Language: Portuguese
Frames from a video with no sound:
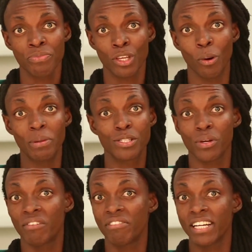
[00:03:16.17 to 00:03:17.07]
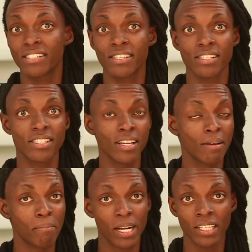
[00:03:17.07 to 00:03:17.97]
Normalmente são referências
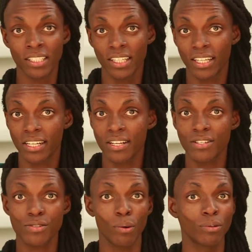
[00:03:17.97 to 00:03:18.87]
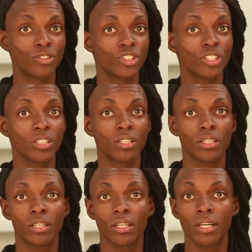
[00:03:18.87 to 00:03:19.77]
brancas ou
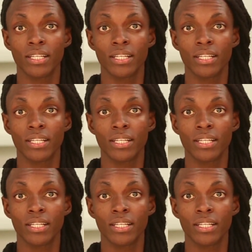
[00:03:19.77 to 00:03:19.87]
de